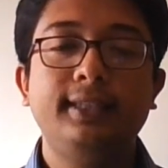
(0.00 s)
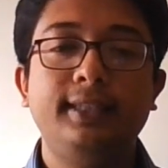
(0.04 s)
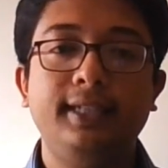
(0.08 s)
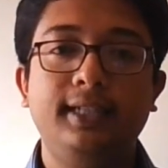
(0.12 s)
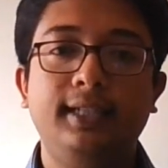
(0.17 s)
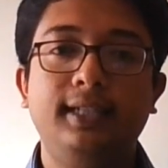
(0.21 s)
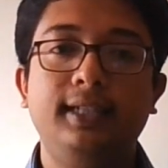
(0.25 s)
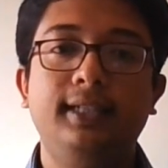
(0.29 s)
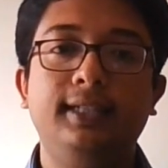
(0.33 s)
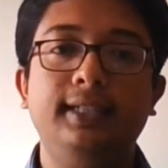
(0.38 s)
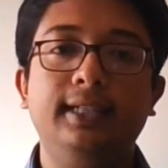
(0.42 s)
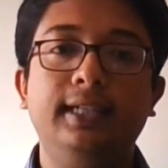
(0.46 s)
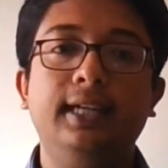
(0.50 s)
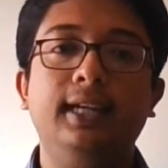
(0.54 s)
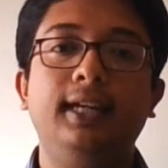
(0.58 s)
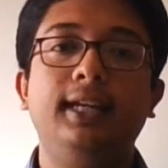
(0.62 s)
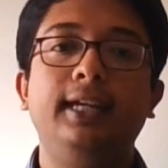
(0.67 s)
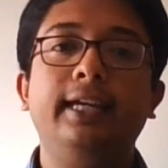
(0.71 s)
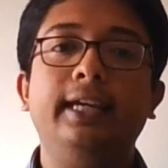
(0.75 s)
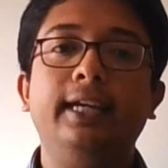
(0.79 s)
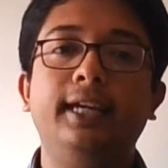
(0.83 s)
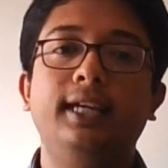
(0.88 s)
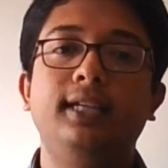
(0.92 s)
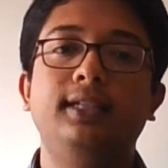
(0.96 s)
তিনটি
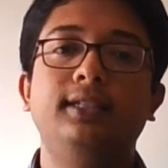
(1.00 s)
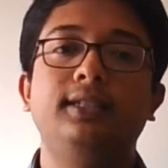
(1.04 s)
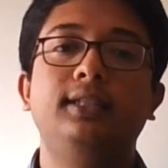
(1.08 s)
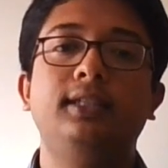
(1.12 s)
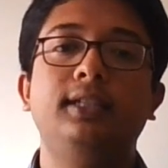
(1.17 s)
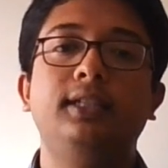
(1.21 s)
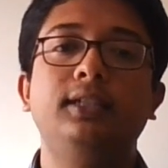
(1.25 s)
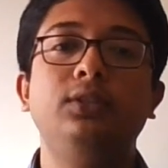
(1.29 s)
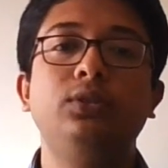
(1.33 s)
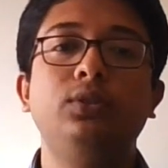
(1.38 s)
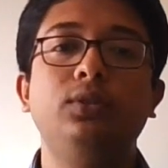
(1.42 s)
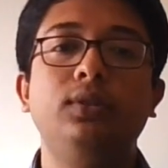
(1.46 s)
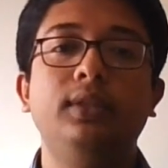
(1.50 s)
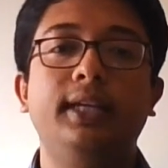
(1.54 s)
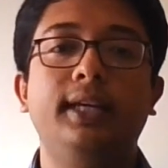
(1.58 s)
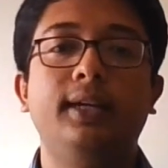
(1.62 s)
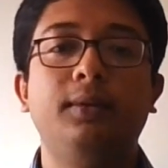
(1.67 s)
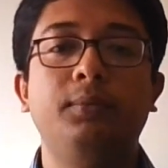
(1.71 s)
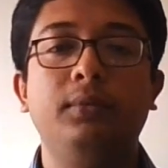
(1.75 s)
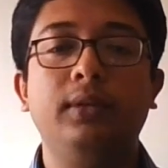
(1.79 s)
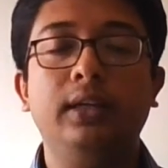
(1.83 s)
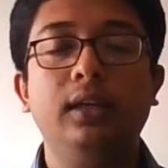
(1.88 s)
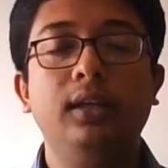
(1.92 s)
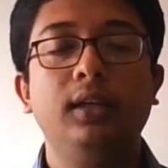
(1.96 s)
লিঙ্কেজ দিয়ে যদি
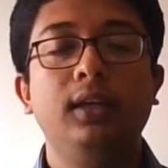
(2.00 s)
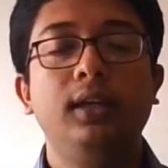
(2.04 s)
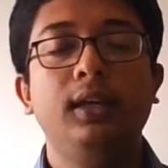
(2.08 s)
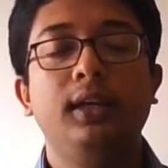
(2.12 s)
আমরা